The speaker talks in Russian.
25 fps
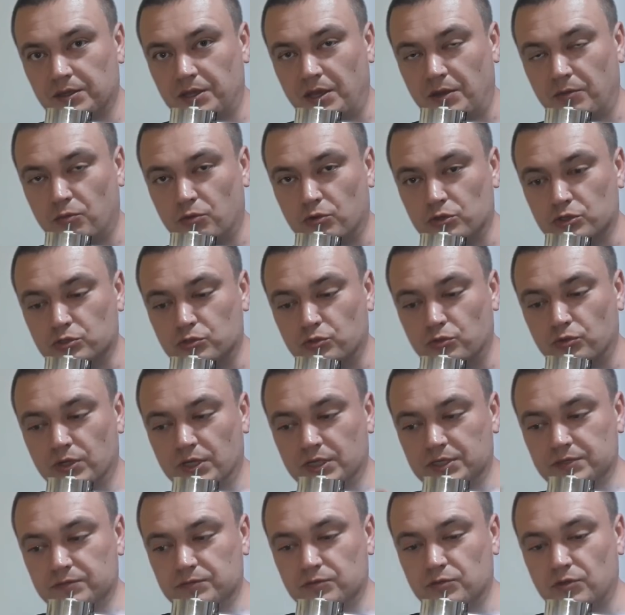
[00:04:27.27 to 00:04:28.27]
того, что у
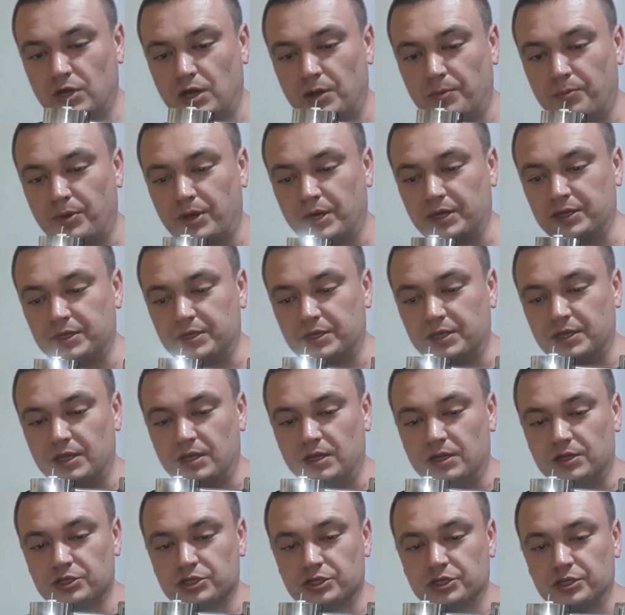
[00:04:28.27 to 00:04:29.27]
нас в сухопарнике
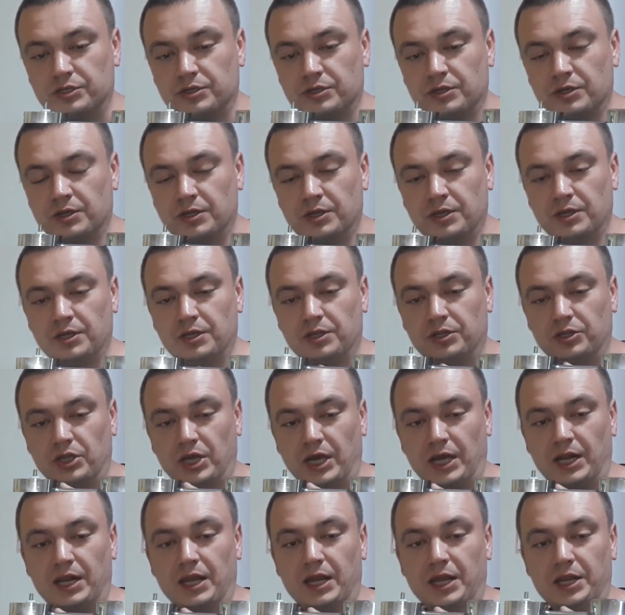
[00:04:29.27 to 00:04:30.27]
лежит.
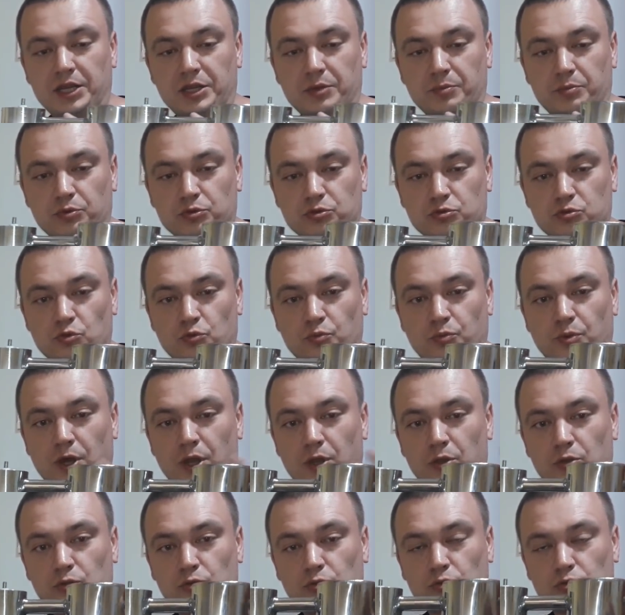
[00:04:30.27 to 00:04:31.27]
Далее они
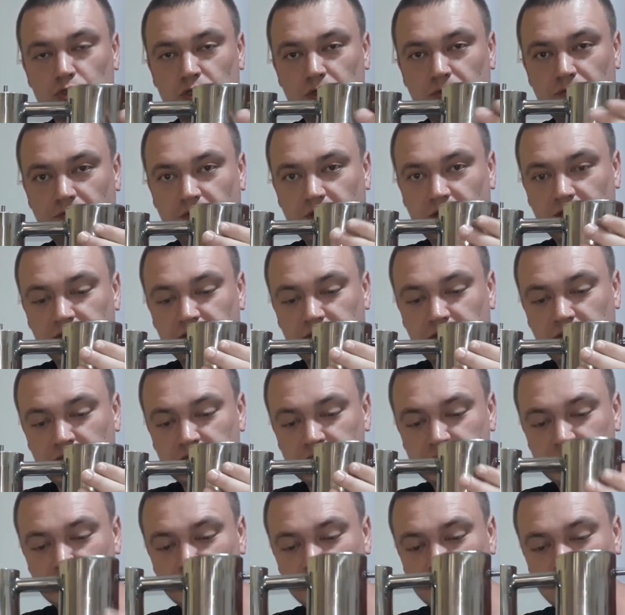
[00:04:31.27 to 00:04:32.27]
поступают уже в
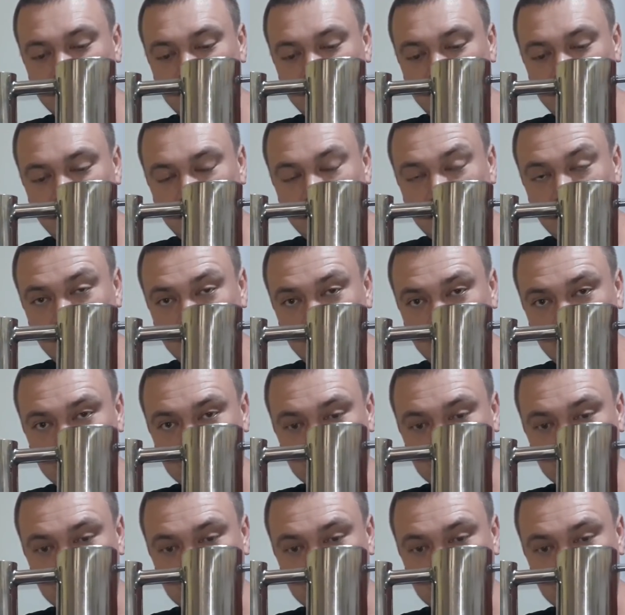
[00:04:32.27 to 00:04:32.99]
конденсер и